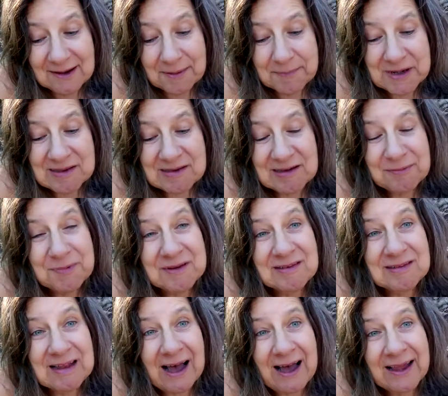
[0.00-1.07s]
man sich
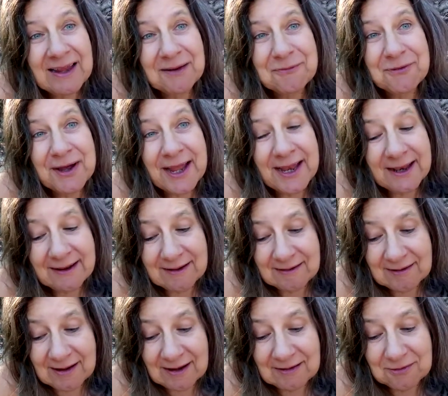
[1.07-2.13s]
bis dahin
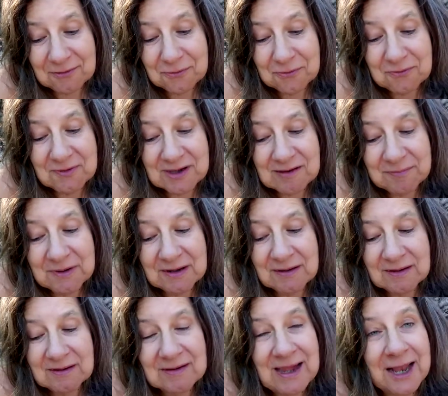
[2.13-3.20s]
verändert hat und was man
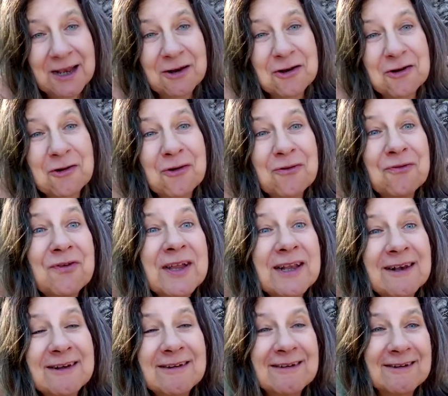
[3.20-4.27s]
dann noch
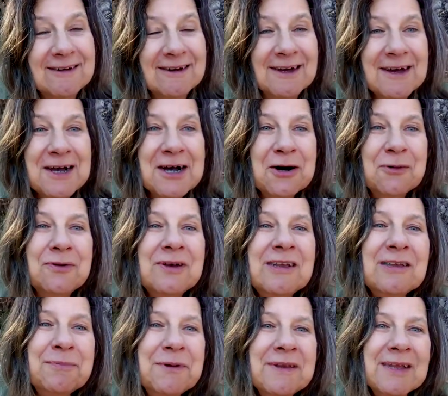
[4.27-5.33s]
will. Und
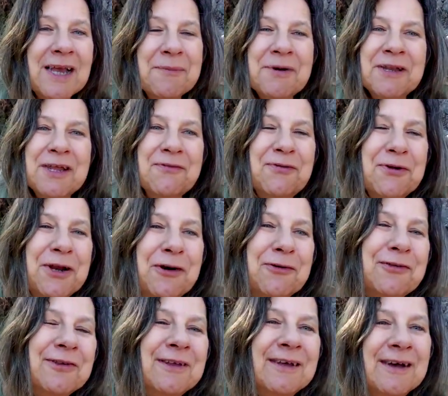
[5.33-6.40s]
ich bin ja immer davon
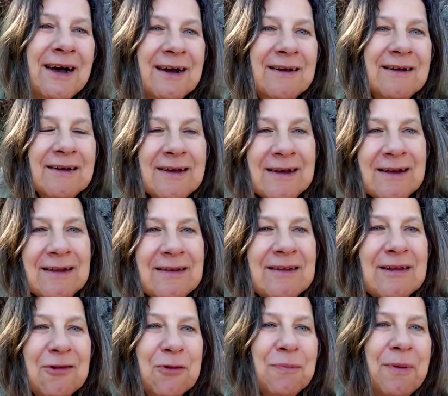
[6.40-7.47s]
ausgegangen,
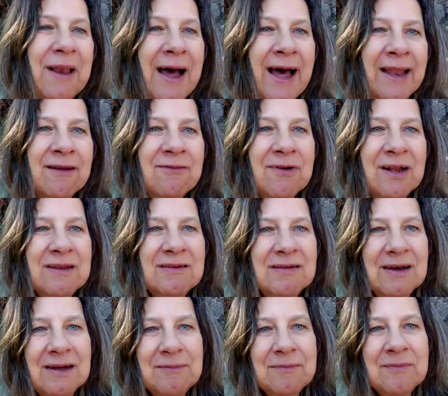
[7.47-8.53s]
nicht zu planen, weil ich
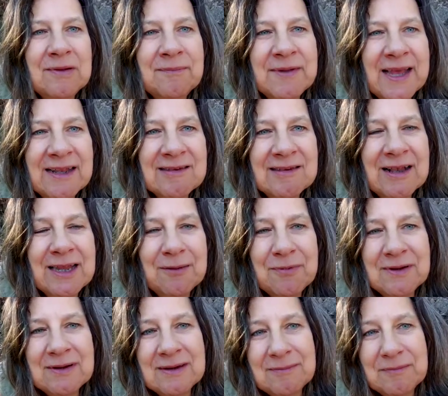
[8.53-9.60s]
ja im, im Jetzt lebe,
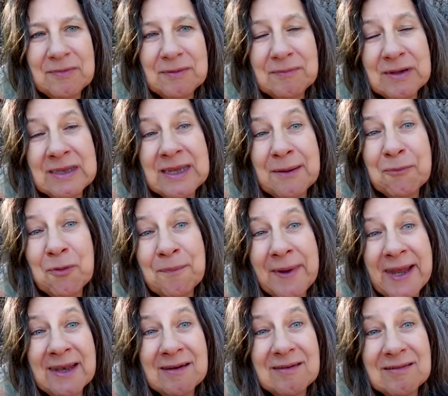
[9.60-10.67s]
in, in, in dem
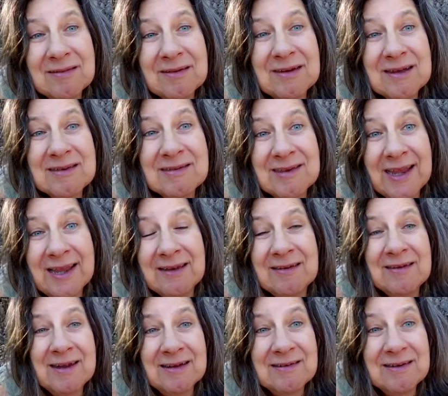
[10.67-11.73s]
Moment, in der Szene,
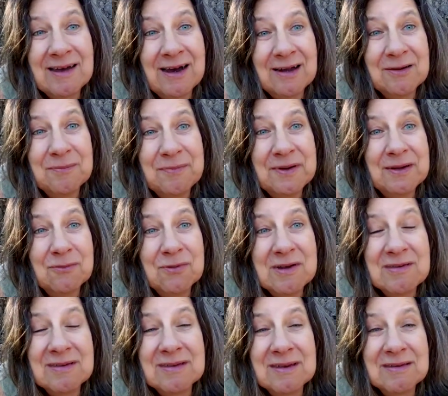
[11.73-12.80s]
in der ich gerade bin. Und
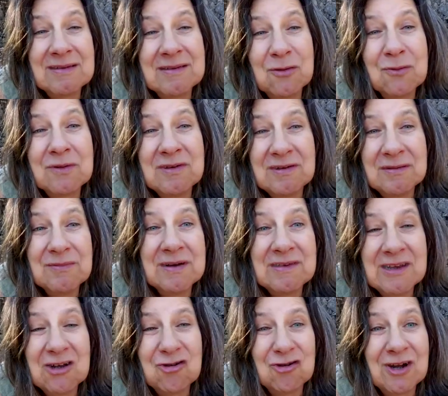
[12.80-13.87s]
das, das drückt sich immer
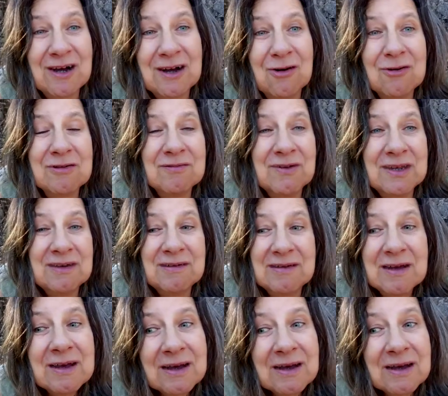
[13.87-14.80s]
sehr stark aus, wenn ich